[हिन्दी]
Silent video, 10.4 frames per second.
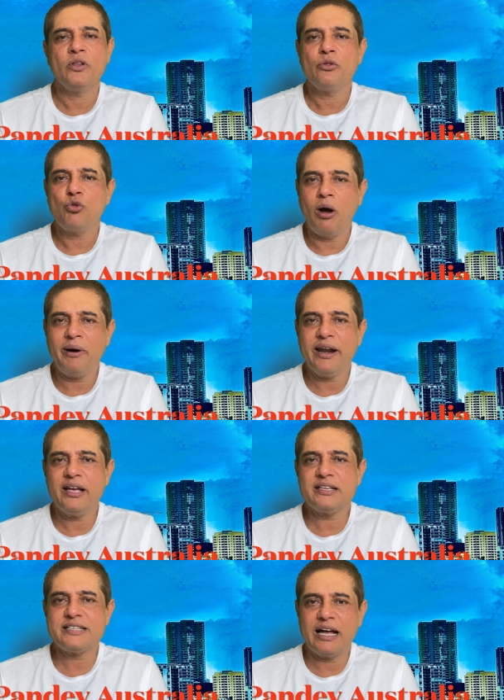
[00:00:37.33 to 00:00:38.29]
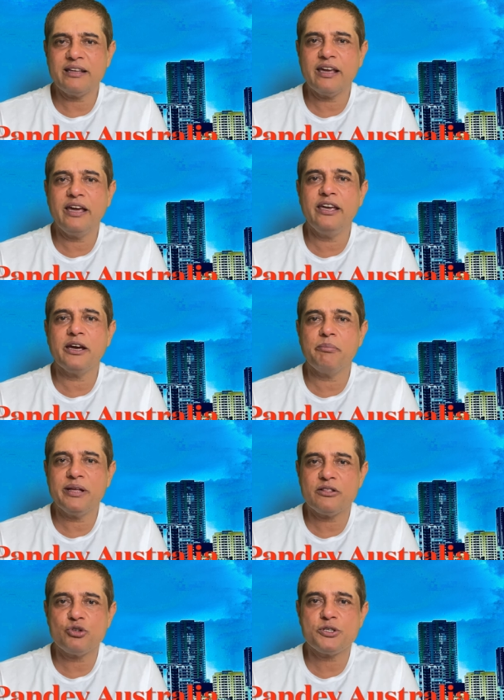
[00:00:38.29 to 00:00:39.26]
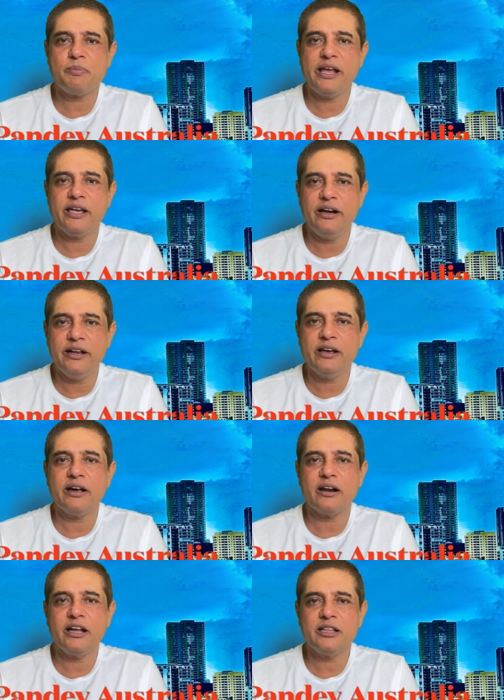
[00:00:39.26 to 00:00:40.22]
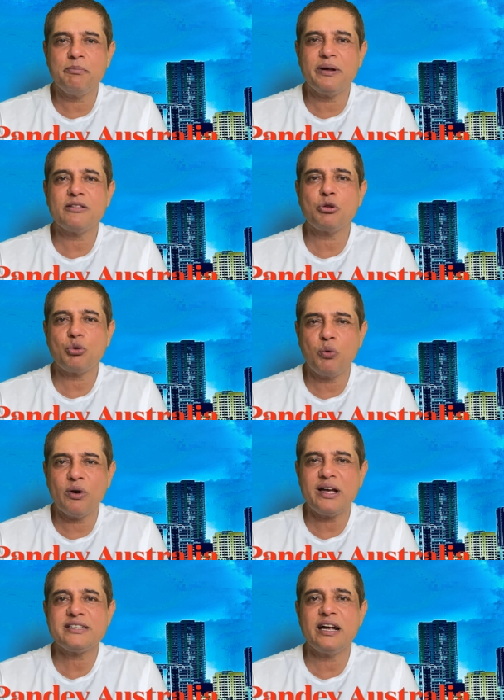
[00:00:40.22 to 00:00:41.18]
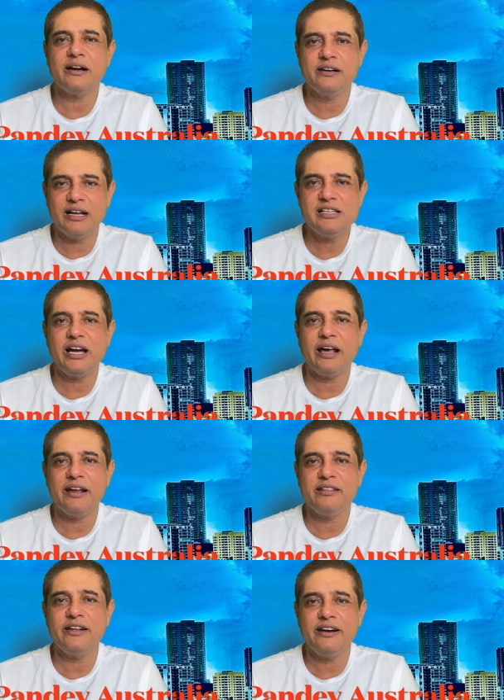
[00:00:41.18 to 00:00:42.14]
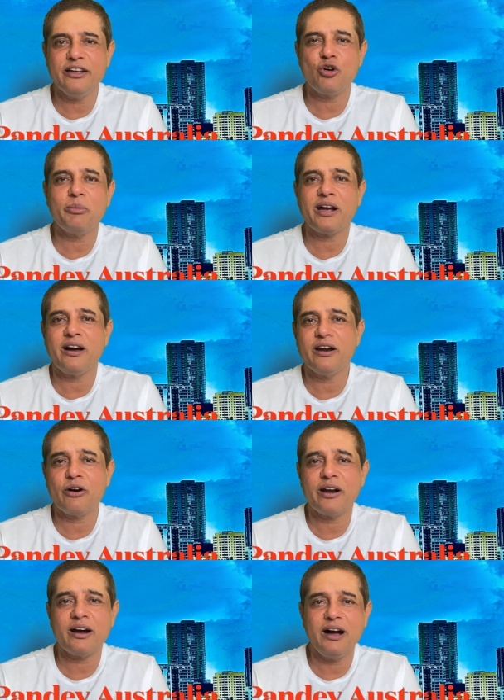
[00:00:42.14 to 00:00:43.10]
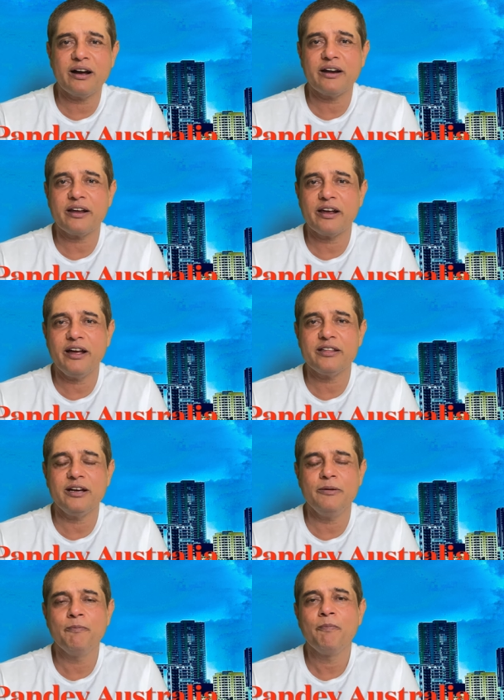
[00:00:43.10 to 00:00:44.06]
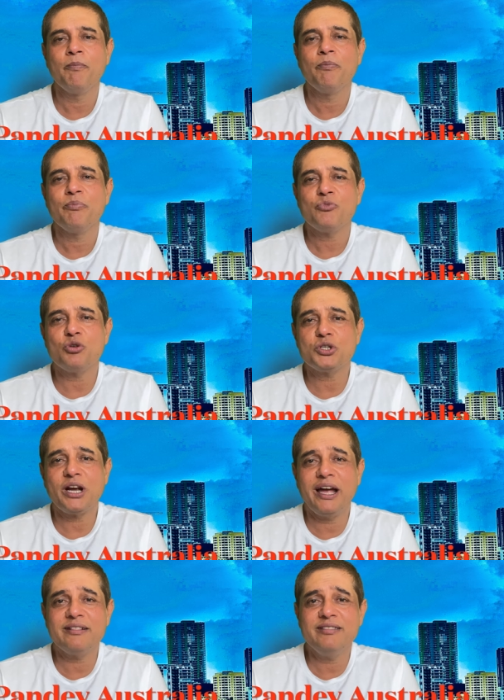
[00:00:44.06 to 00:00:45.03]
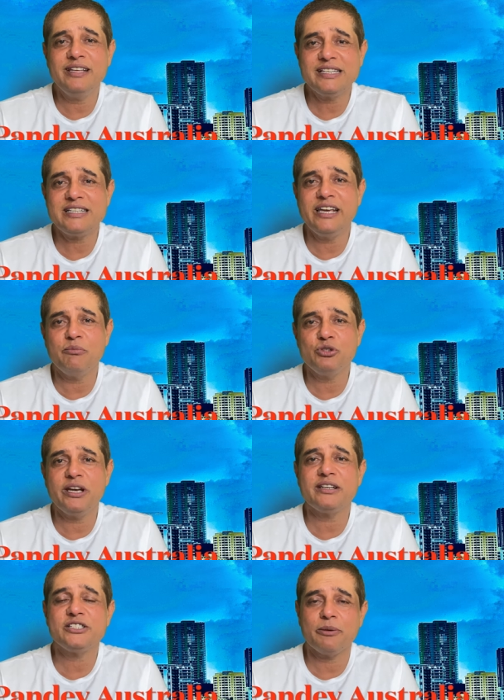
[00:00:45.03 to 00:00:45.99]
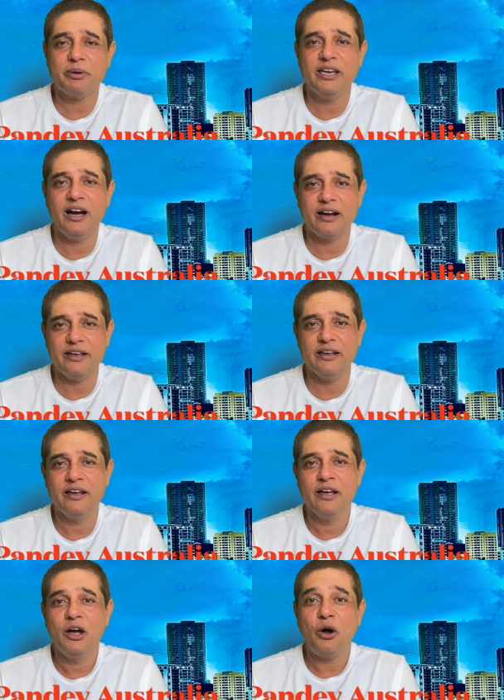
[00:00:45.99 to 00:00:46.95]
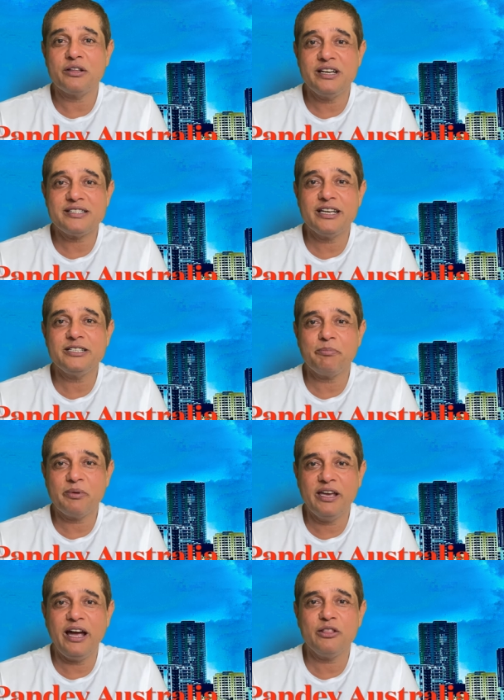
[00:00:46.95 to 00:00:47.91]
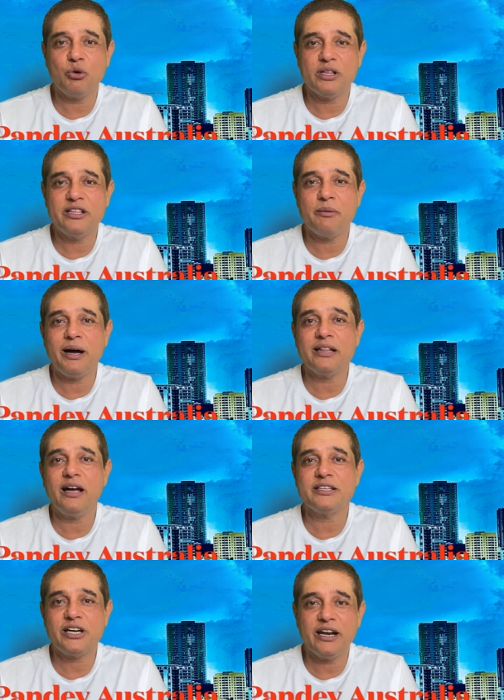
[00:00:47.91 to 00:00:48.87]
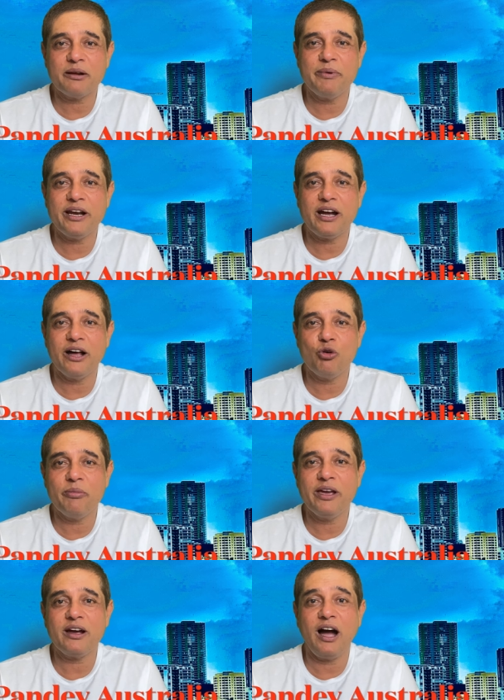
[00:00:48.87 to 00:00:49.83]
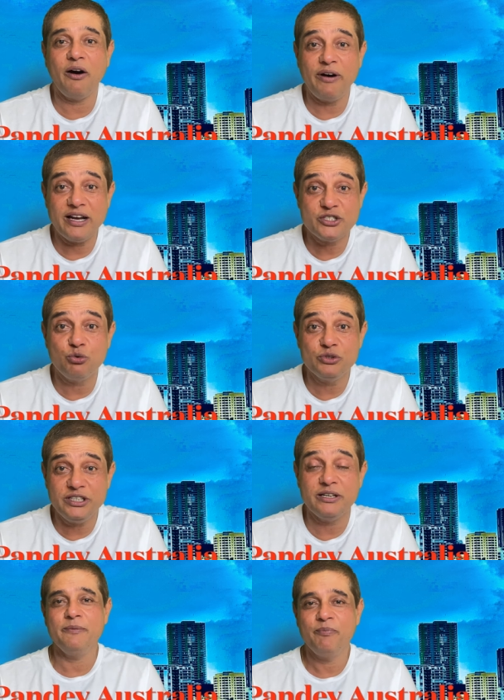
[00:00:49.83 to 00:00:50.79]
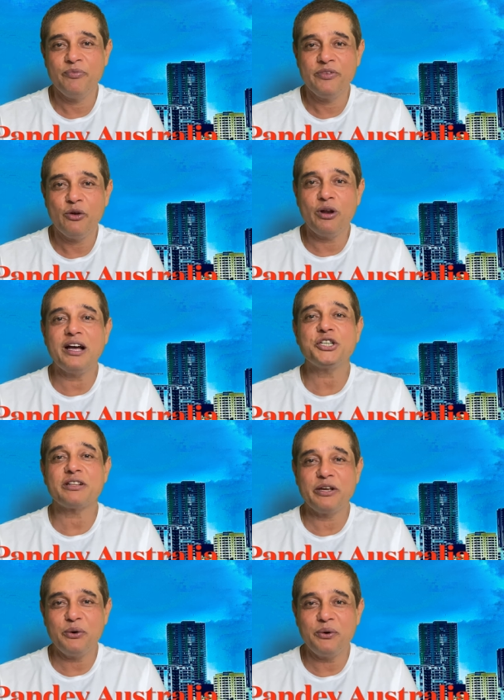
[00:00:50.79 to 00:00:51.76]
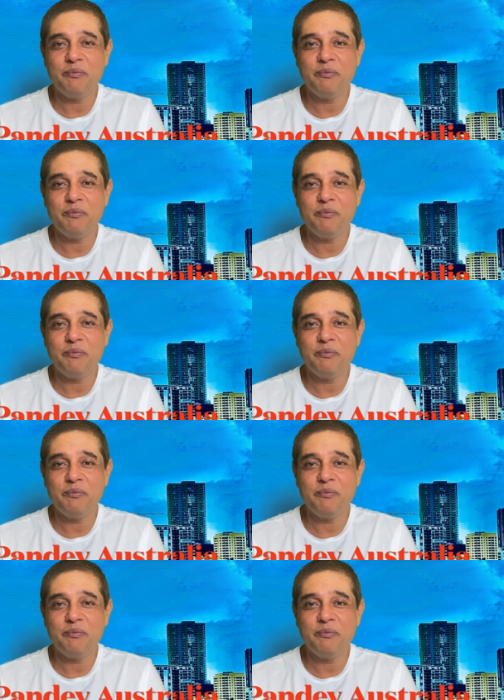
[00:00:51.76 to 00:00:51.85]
तो हमारे साथ के ही एक मित्र उस प्ले की रीडिंग कर रहे थे पर थोड़ा सा डल जा रही थी रीडिंग और मैं खाना वगैरह खा करके गया था तो शायद इसलिए मुझे एक झपकी आ गई और जैसे ही झपकी आई थोड़ी देर बाद अचानक मेरे कानों में एक आवाज गूंजी उठा शक्ति को